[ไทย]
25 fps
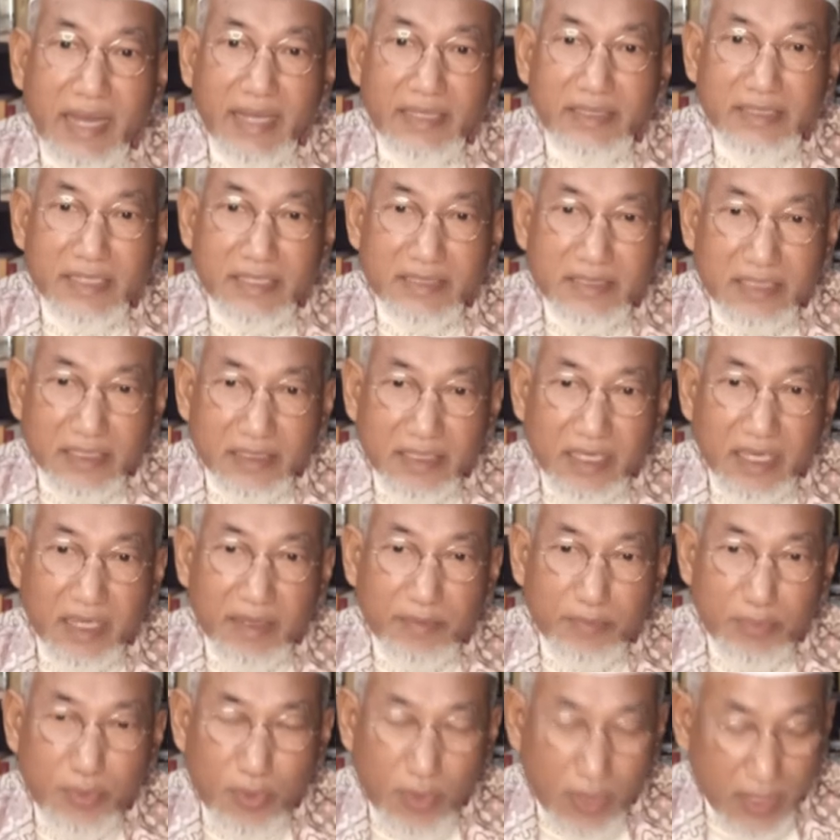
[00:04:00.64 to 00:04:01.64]
นาเตือนสติ
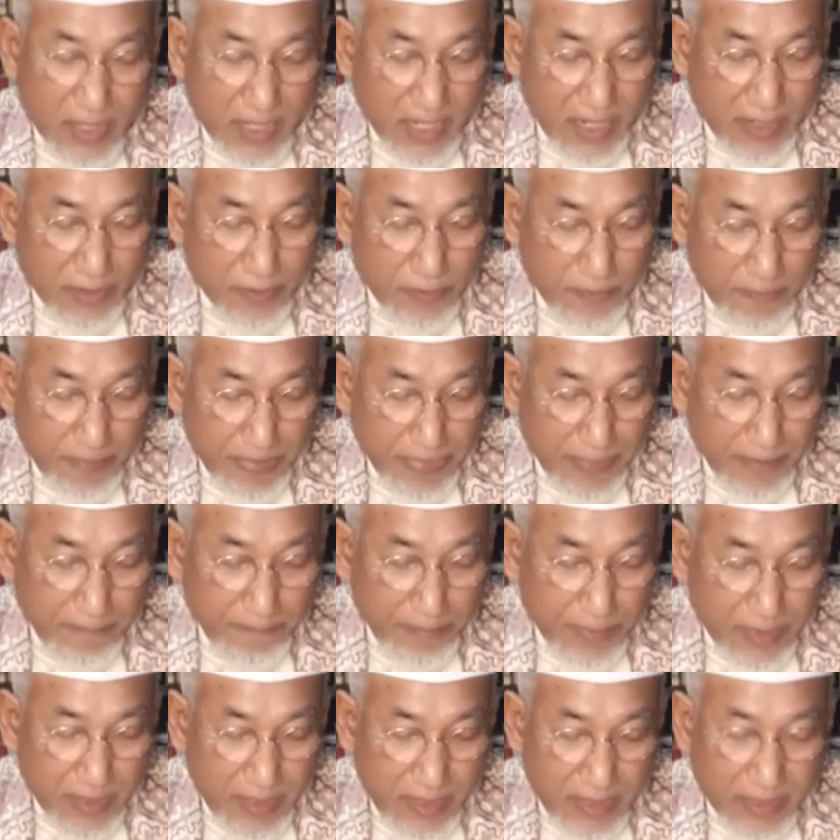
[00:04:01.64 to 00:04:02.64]
พวกเขา
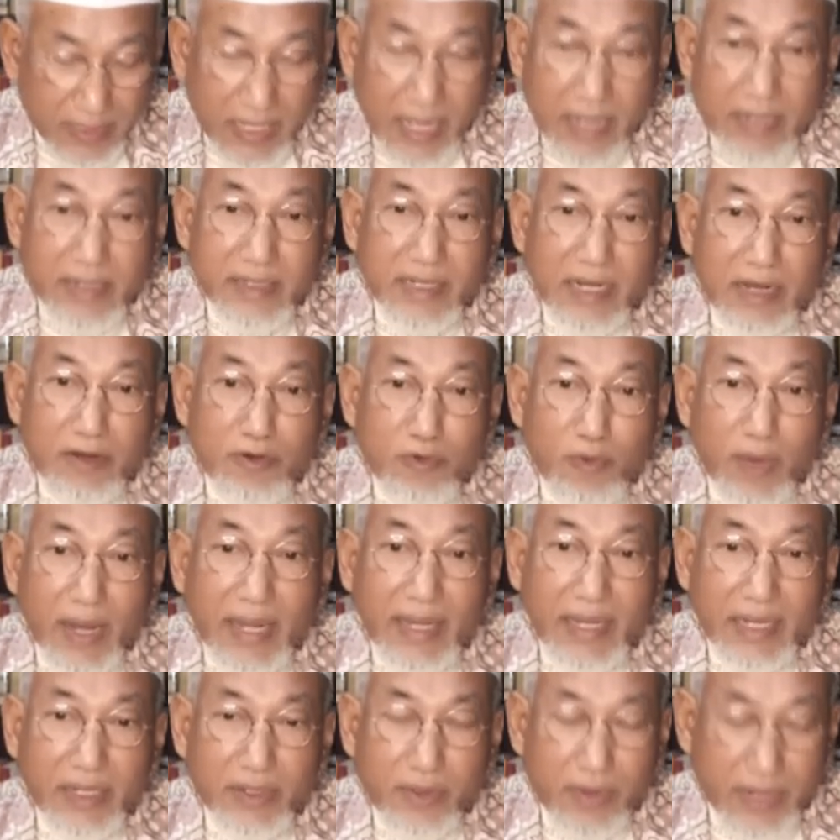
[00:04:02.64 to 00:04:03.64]
ทั้งกลางวัน
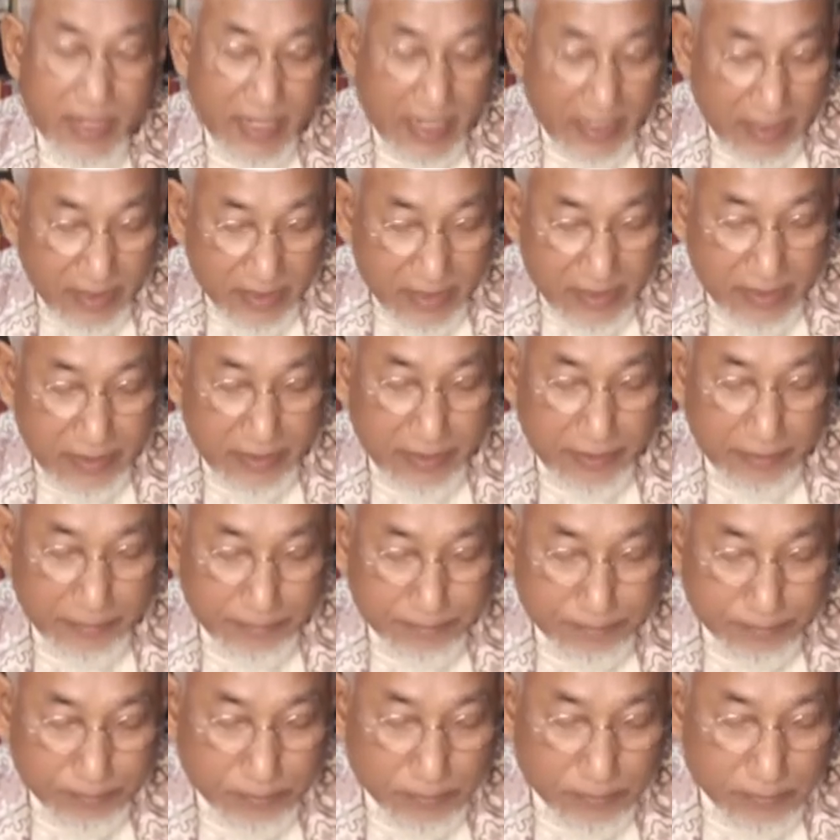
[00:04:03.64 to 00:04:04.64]
และก็กลางคืน
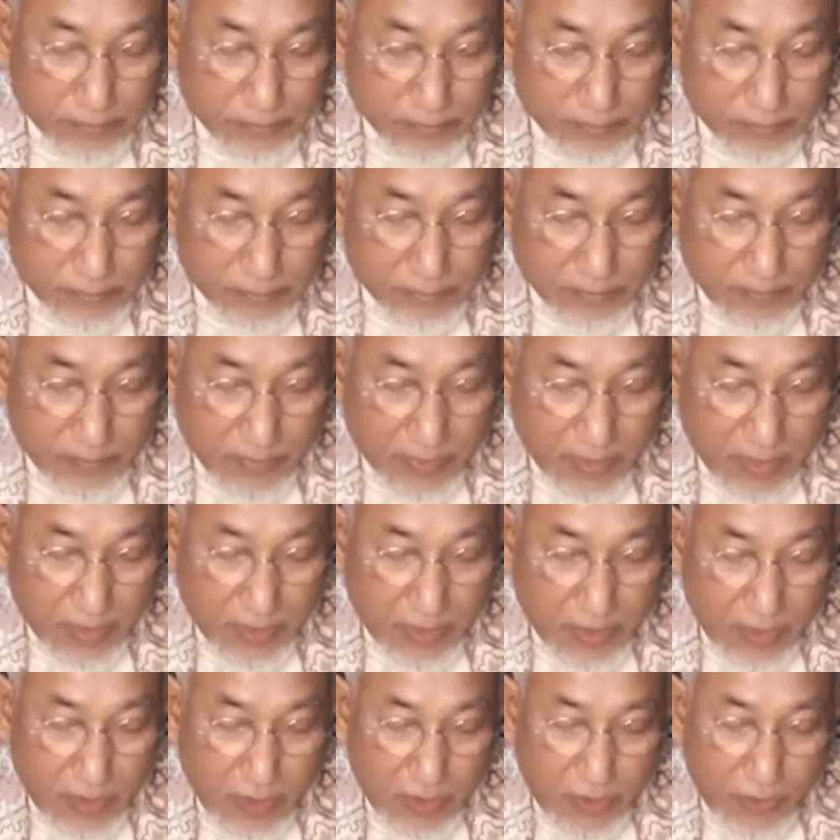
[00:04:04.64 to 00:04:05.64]

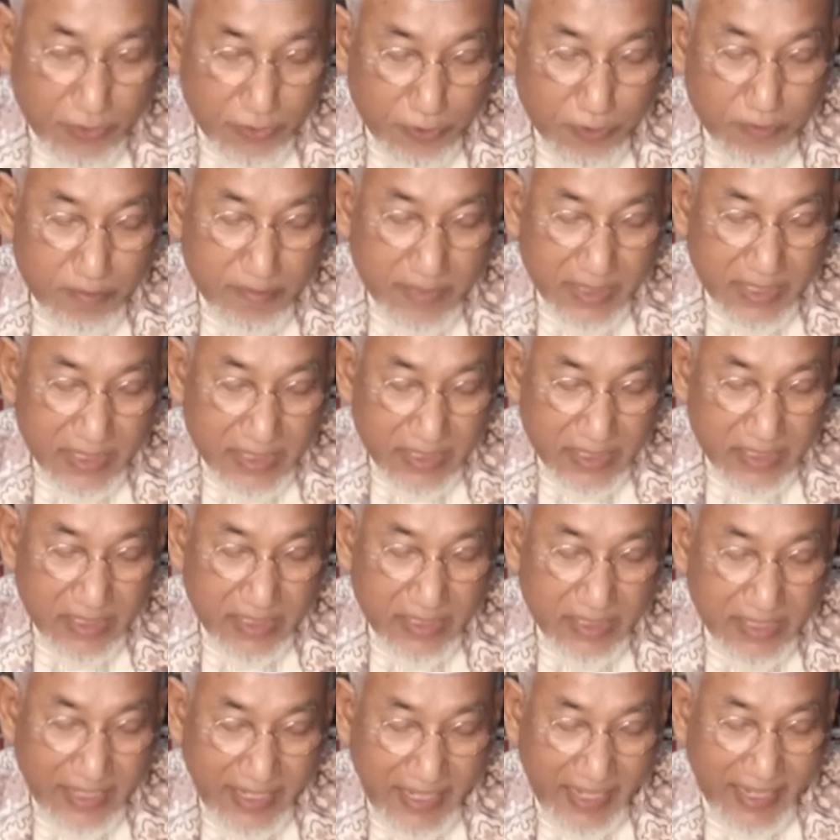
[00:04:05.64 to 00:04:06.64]
ซุมมาอิน
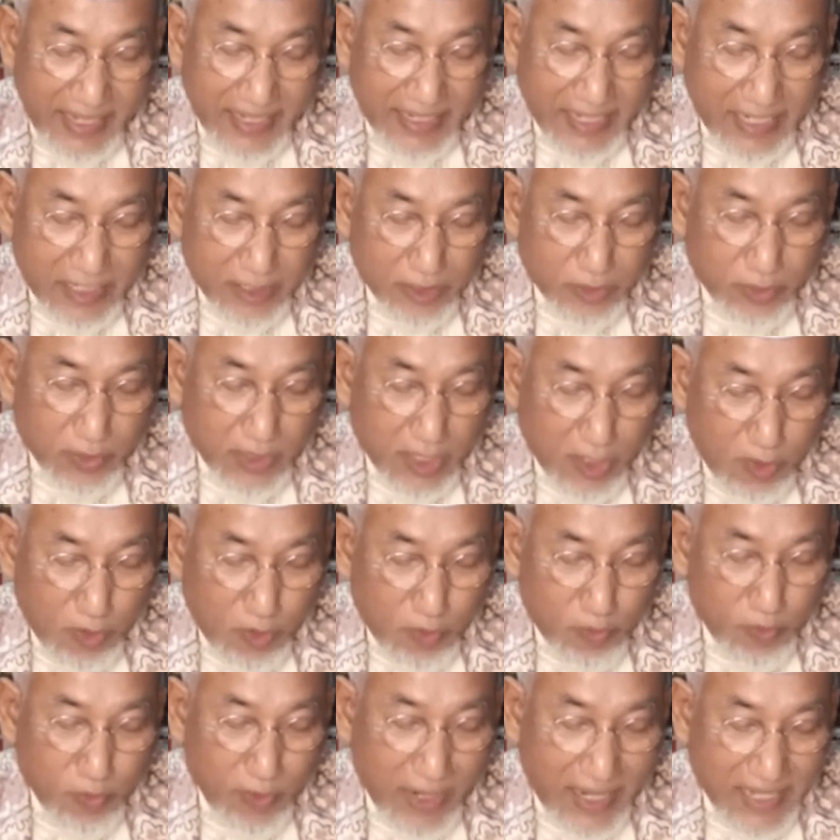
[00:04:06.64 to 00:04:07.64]
นีอาลันตุละ
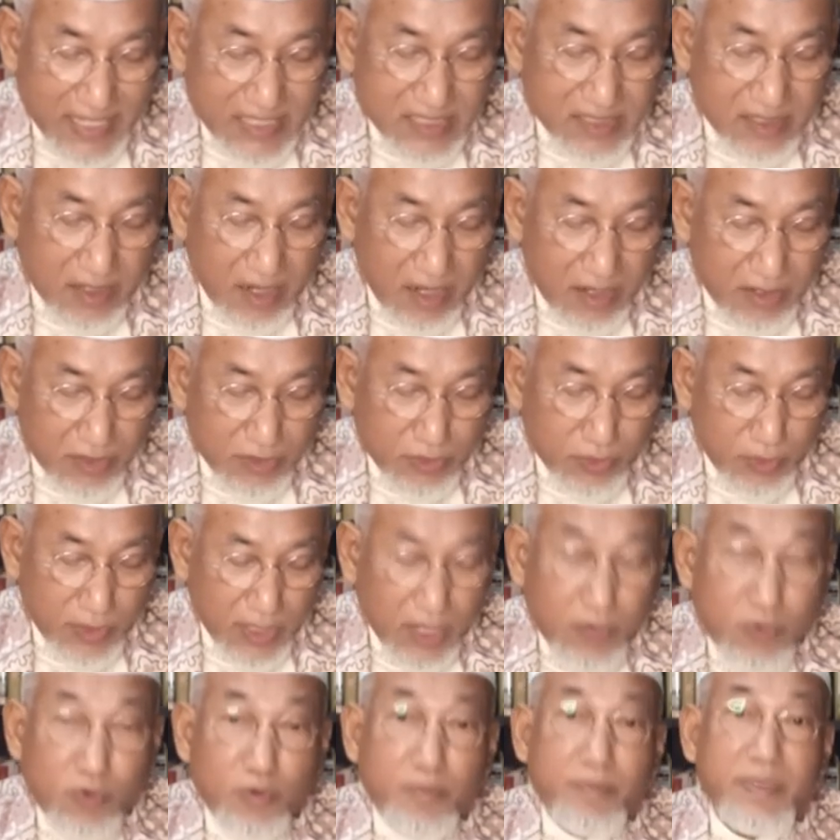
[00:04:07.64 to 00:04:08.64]
หุมวะอัสรรตุ
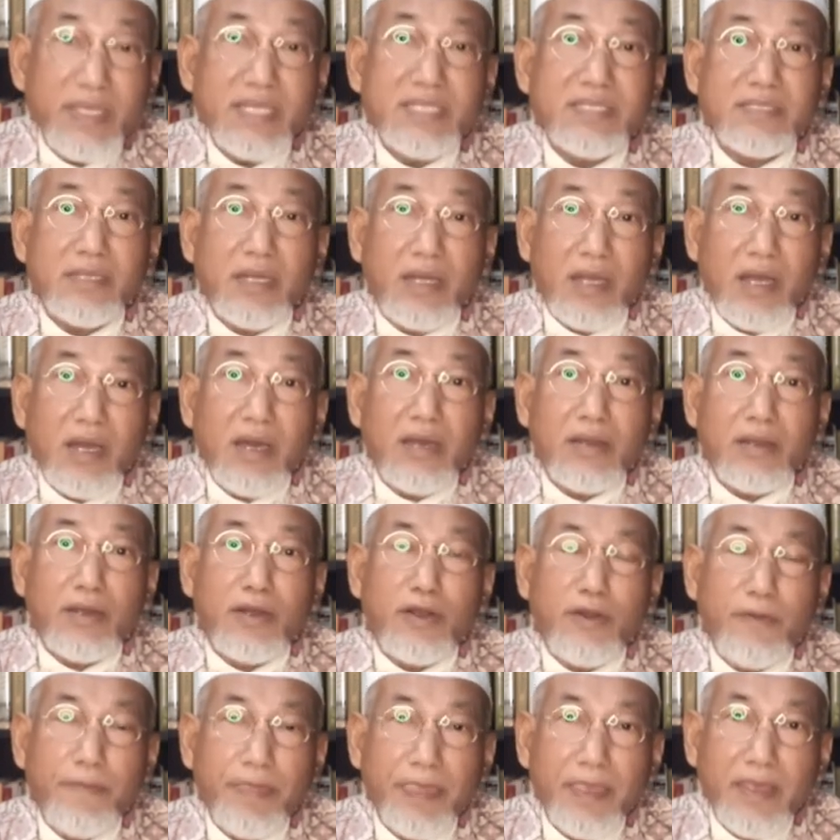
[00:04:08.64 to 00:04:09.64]
ละหุมอิสราร
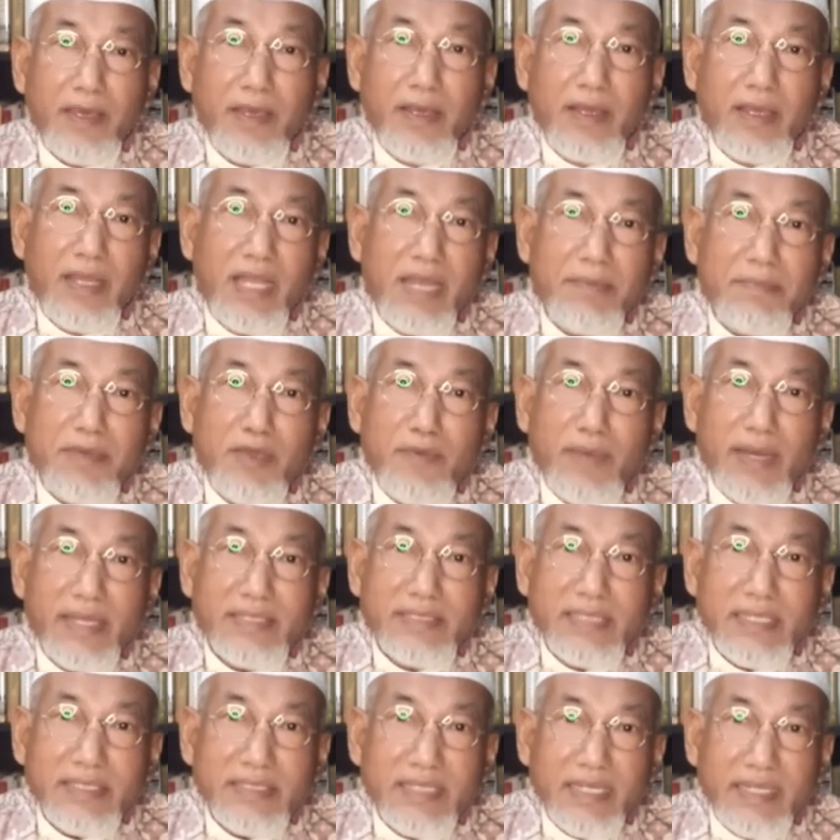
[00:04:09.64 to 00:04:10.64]
อ และไม่ว่า
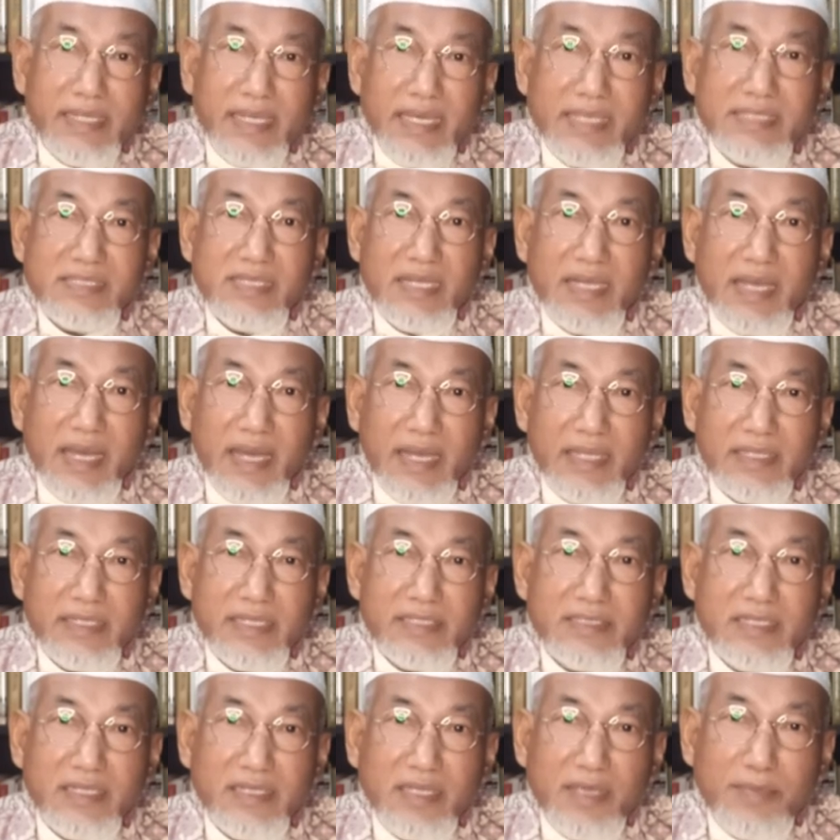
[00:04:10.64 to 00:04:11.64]
ฉันจะเทศนาเตื
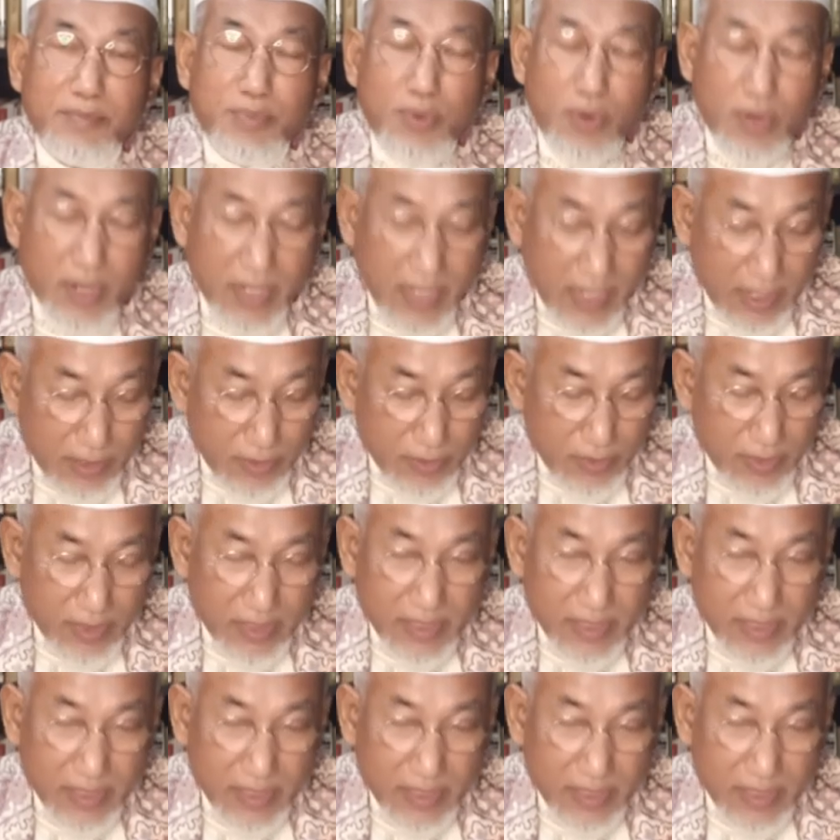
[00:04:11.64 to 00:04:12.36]
อนสติพวกเขา